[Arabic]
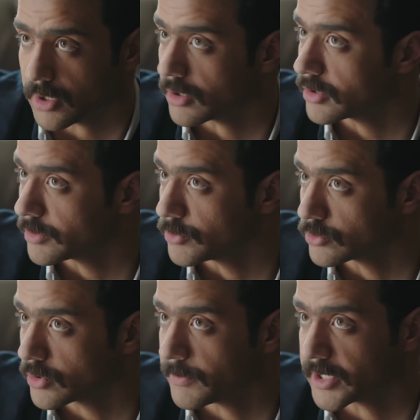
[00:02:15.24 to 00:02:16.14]
علاقتها
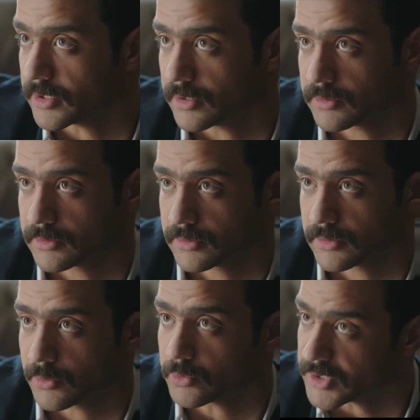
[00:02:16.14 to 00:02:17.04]
بدكتوره ماجده
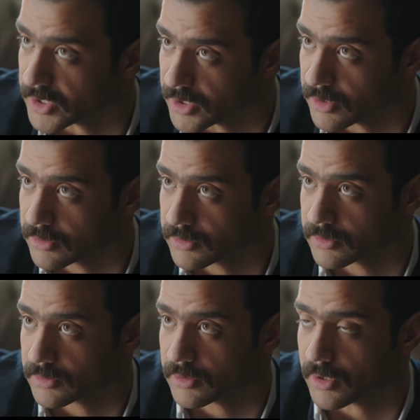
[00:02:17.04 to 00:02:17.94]
والثانيه
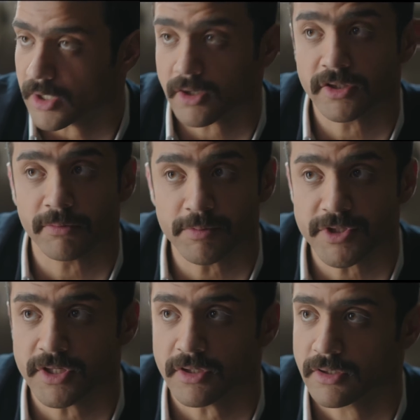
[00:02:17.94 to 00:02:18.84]
علاقتها
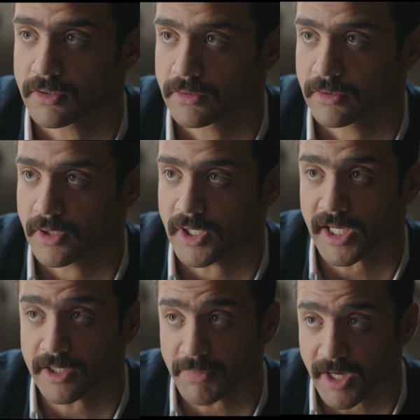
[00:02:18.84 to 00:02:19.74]
ببشير اللي
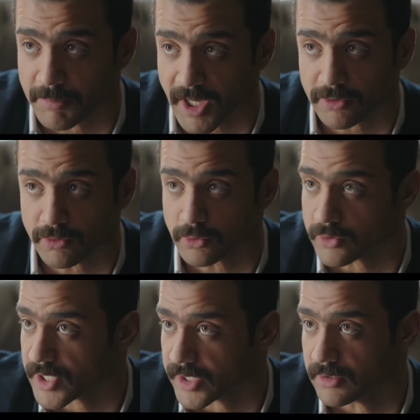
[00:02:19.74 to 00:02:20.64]
كانت مخبيه عند
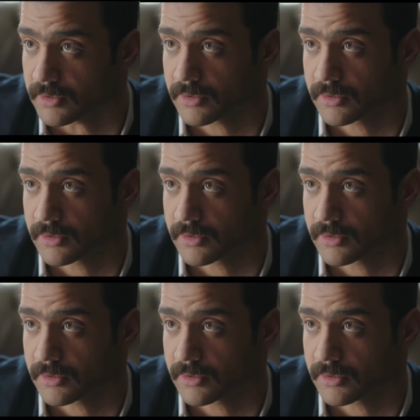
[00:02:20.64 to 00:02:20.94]
دكتور سعيد